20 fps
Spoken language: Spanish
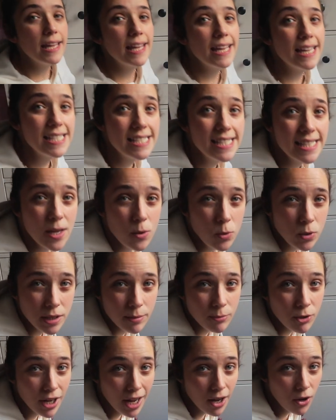Y este
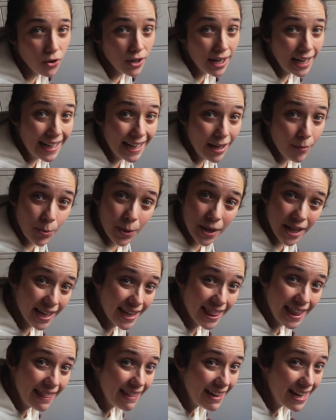último cajón al que puede
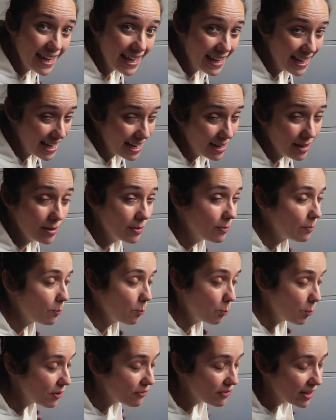acceder ella
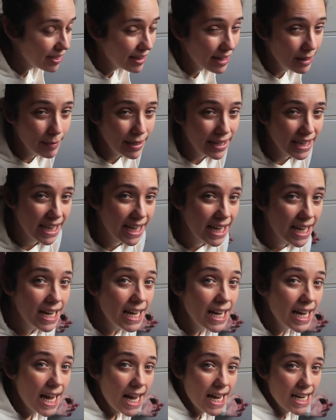muy fácilmente
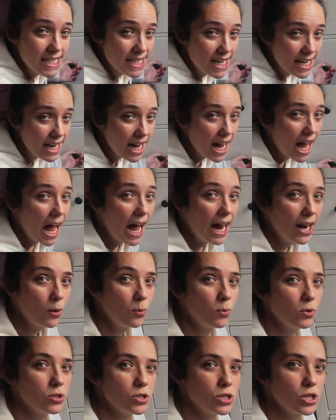están
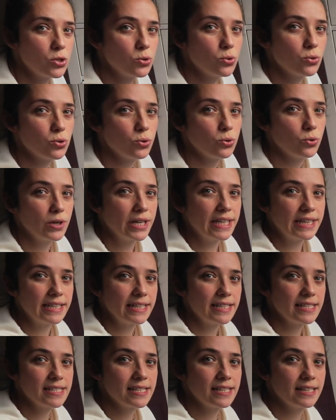algunos de sus
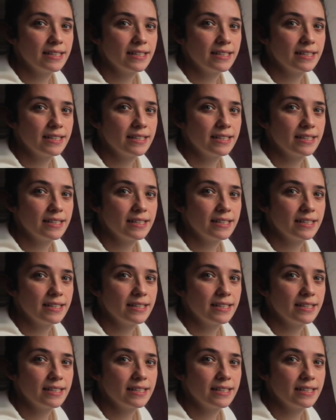juguetes.